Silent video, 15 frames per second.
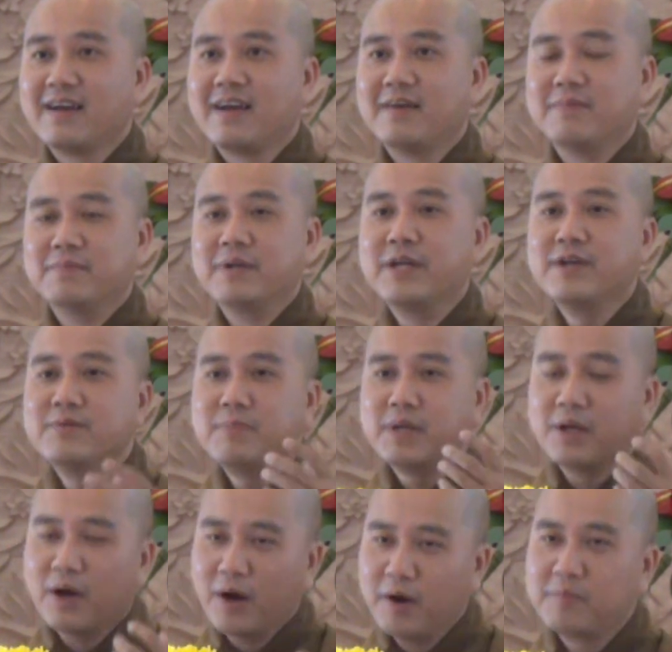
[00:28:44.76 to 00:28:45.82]
nếu mình
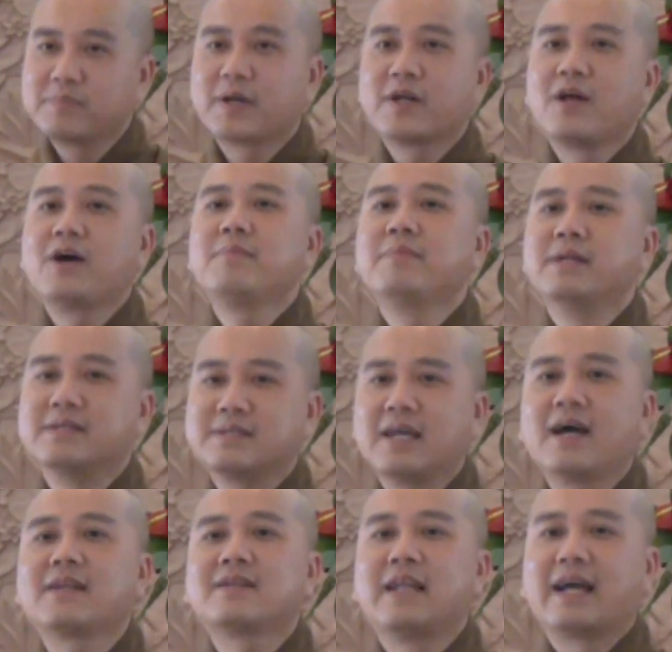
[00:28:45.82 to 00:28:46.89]
ôm cái đó mình
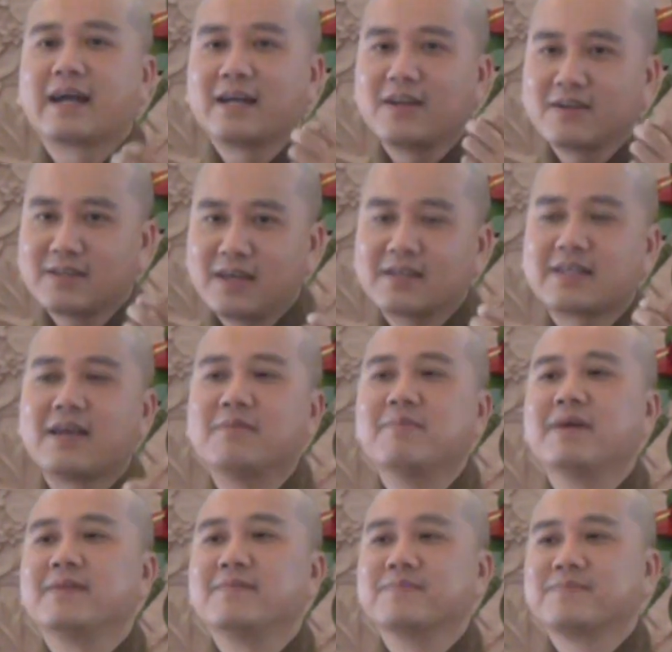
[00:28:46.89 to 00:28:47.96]
chết là cái đó chết theo mình
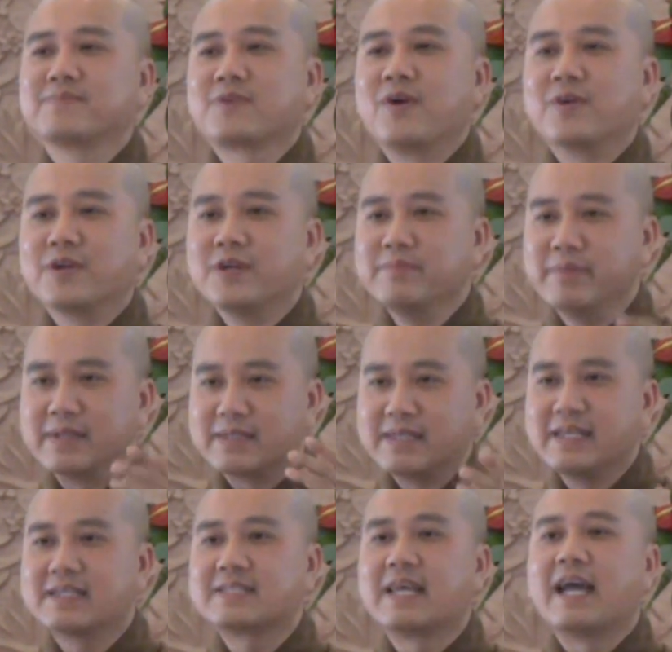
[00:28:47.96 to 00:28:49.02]
còn nếu mình chia
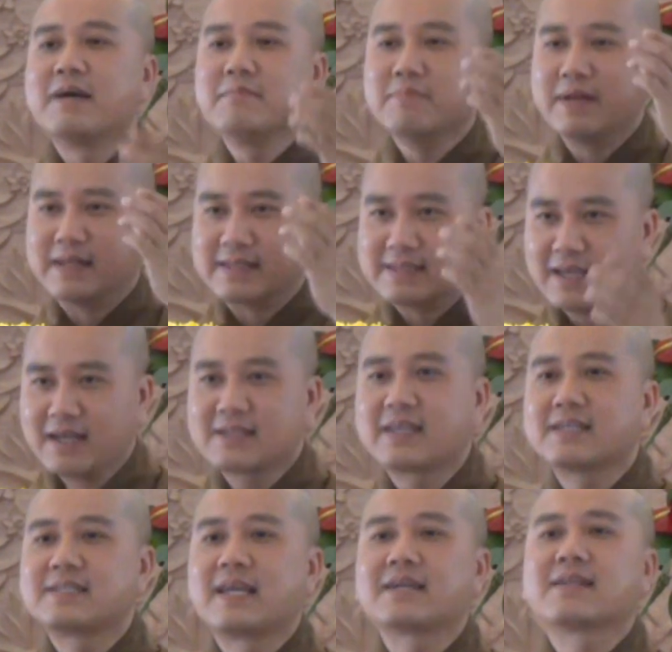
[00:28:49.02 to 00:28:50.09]
sẻ mình chết cái
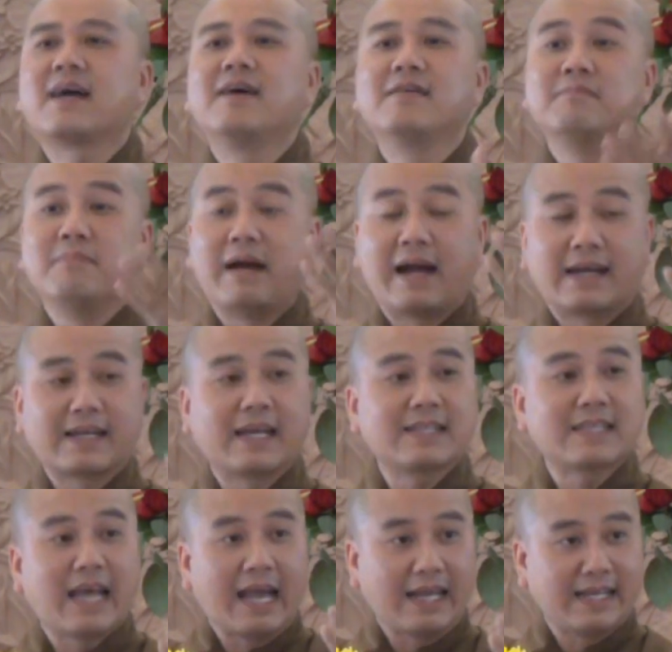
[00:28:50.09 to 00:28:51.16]
xác thân mà cái
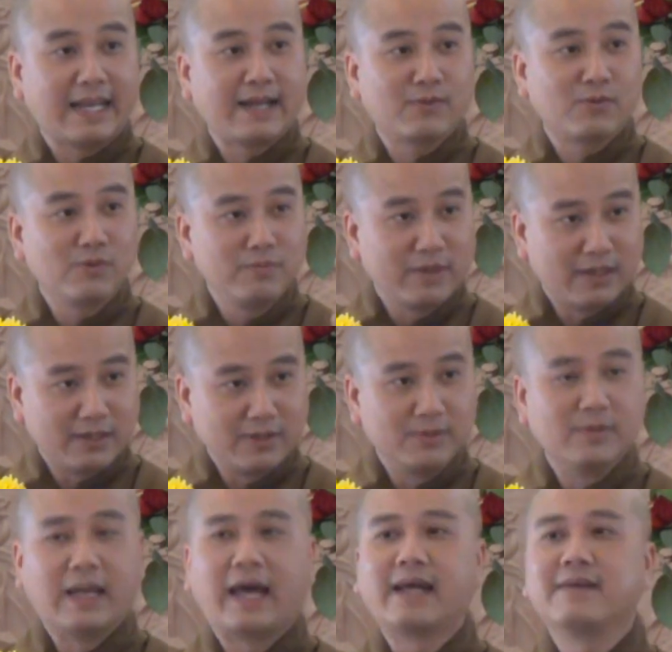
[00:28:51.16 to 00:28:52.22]
tài năng của mình lưu
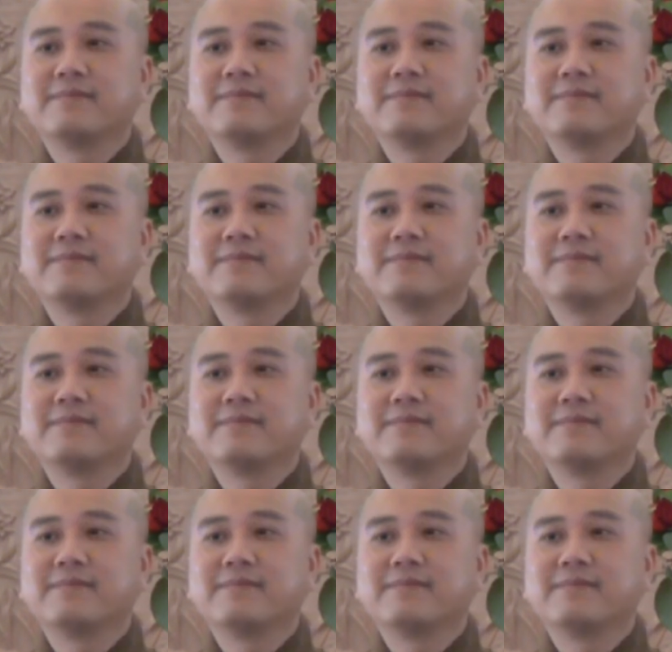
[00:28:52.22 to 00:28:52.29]
lại